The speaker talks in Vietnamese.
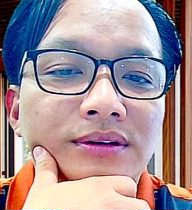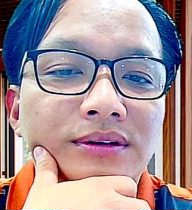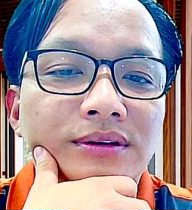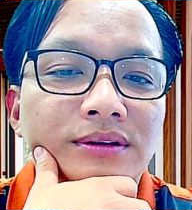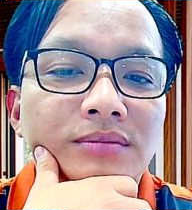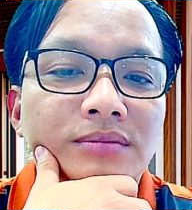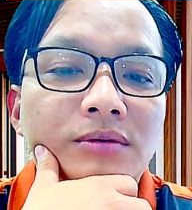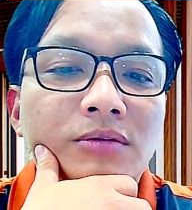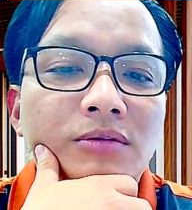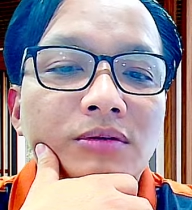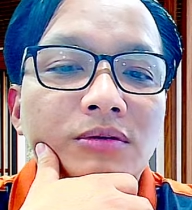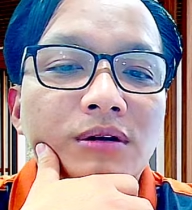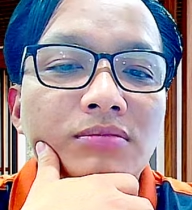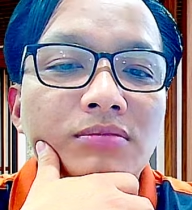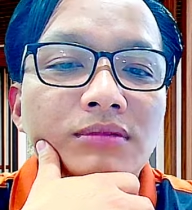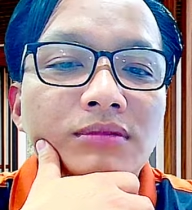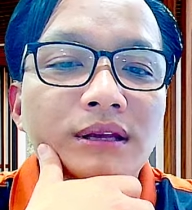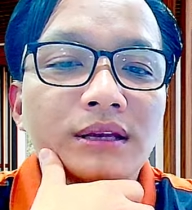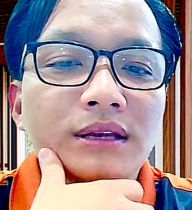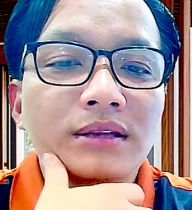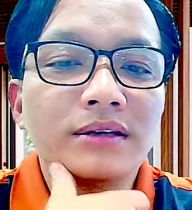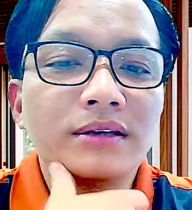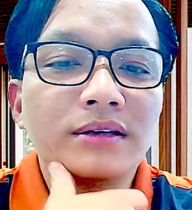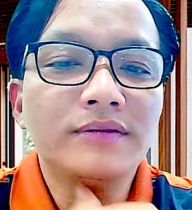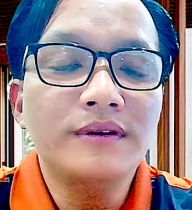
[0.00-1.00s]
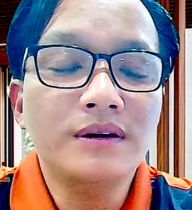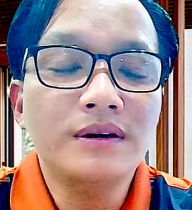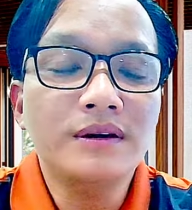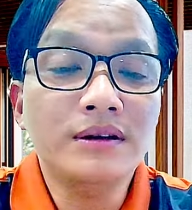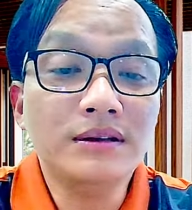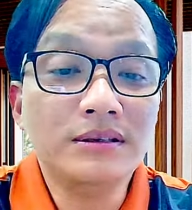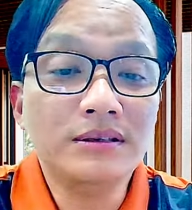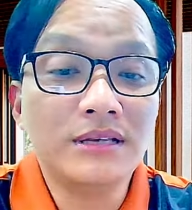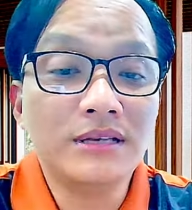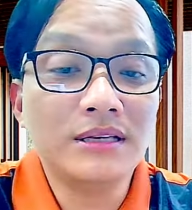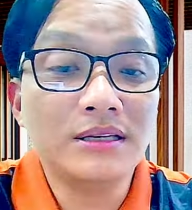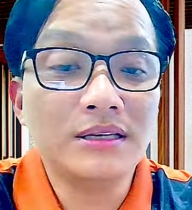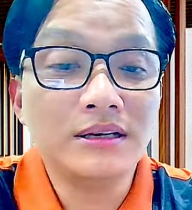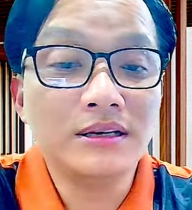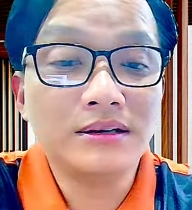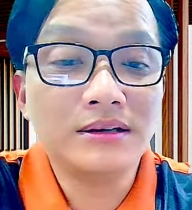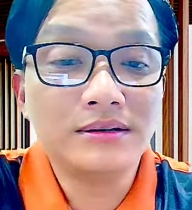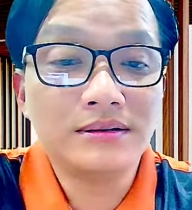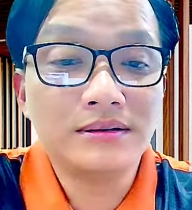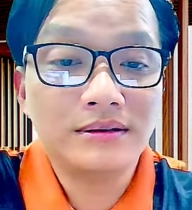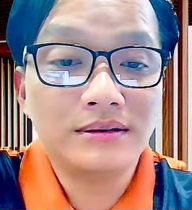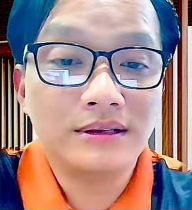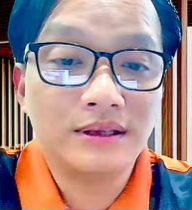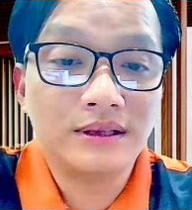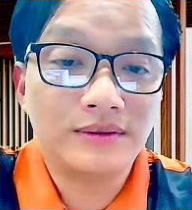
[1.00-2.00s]
một công ty tư vấn xây dựng
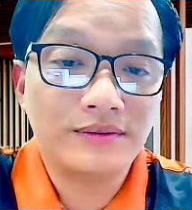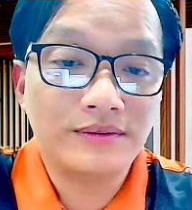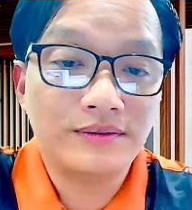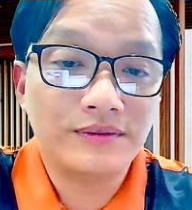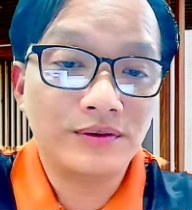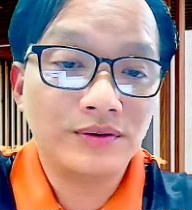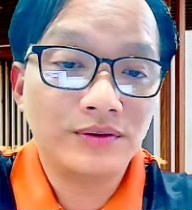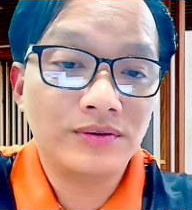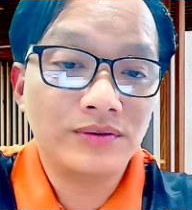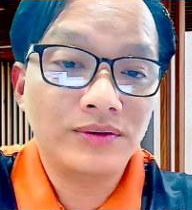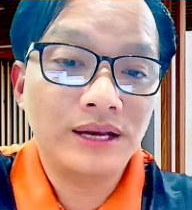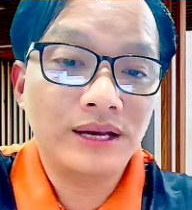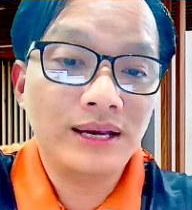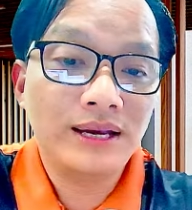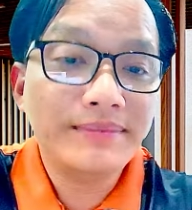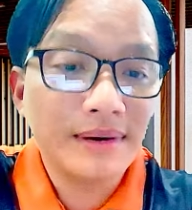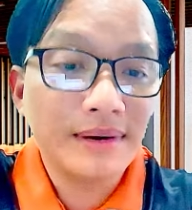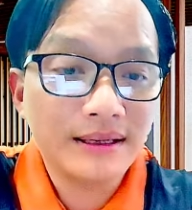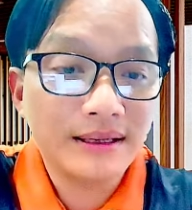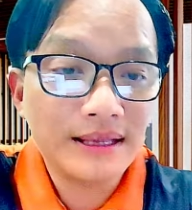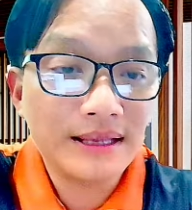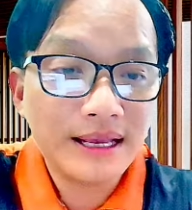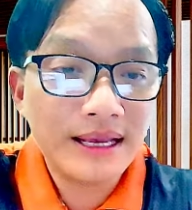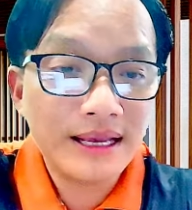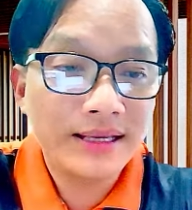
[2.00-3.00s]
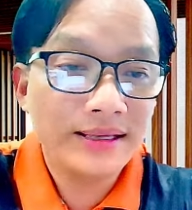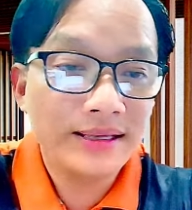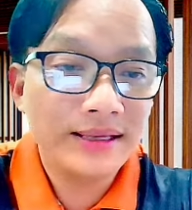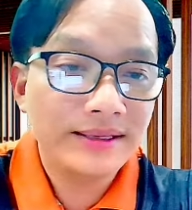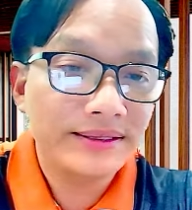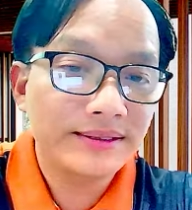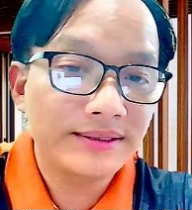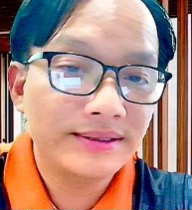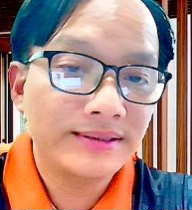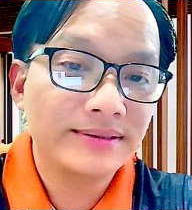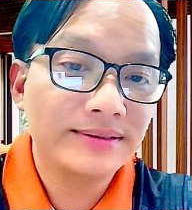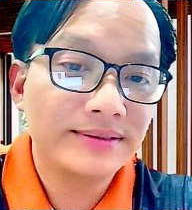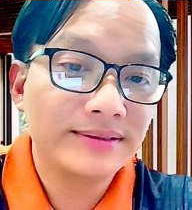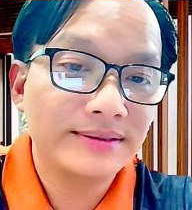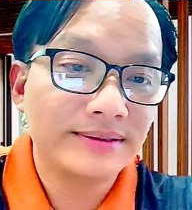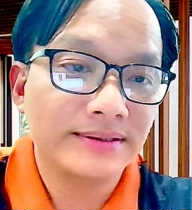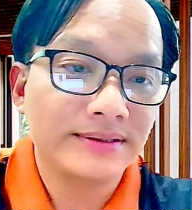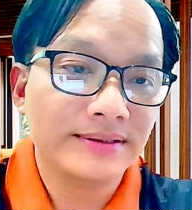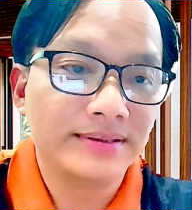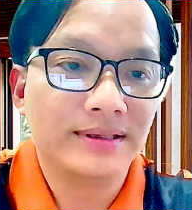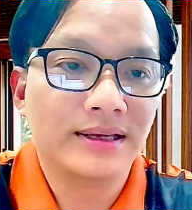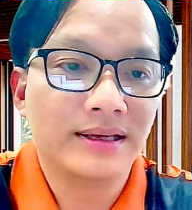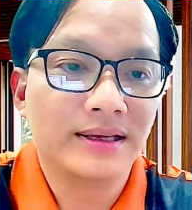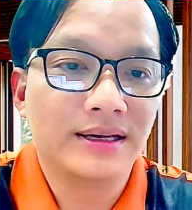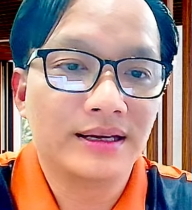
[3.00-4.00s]
dịch vụ MT
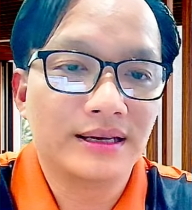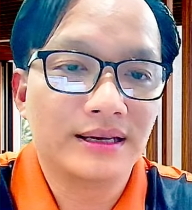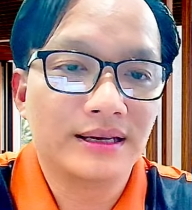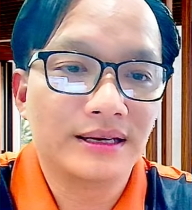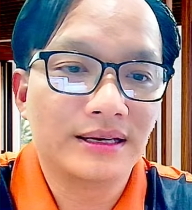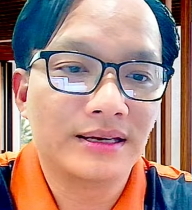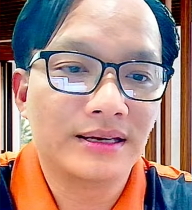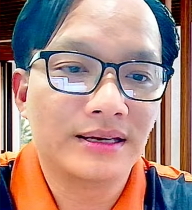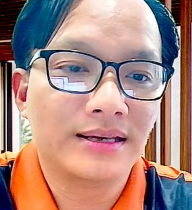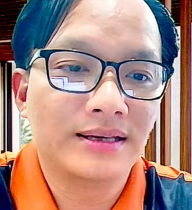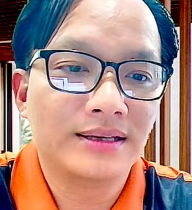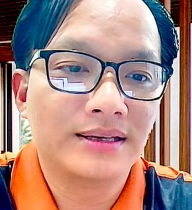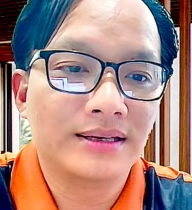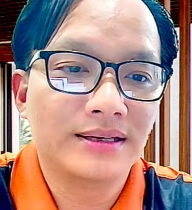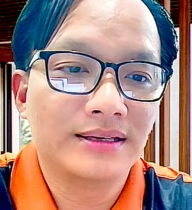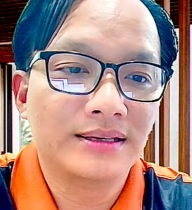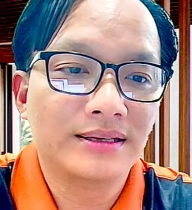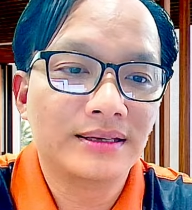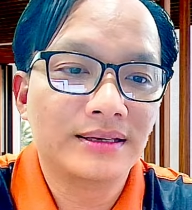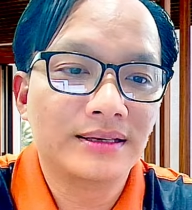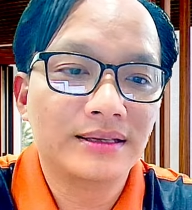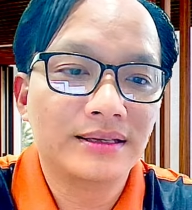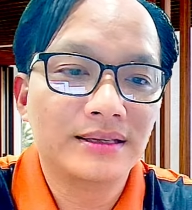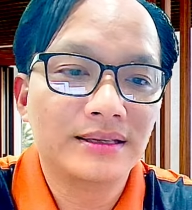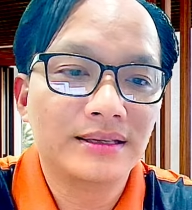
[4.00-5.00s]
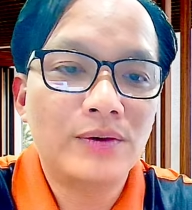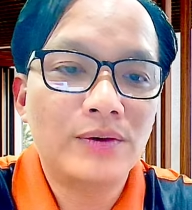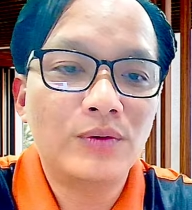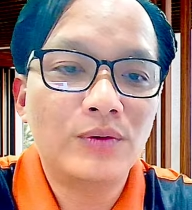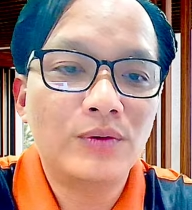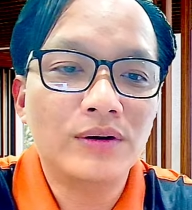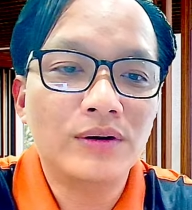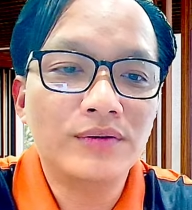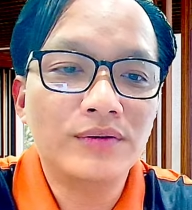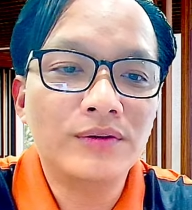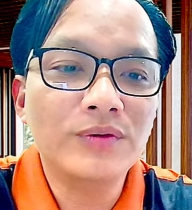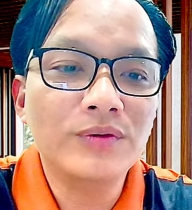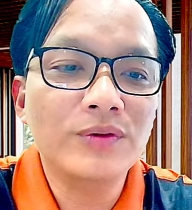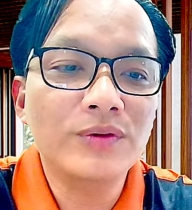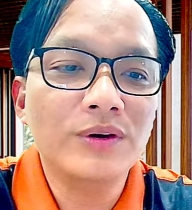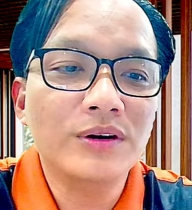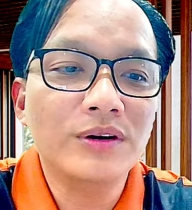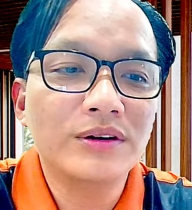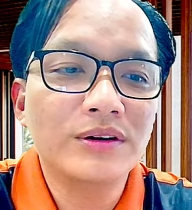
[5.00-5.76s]
à, tại quận Phú Nhuận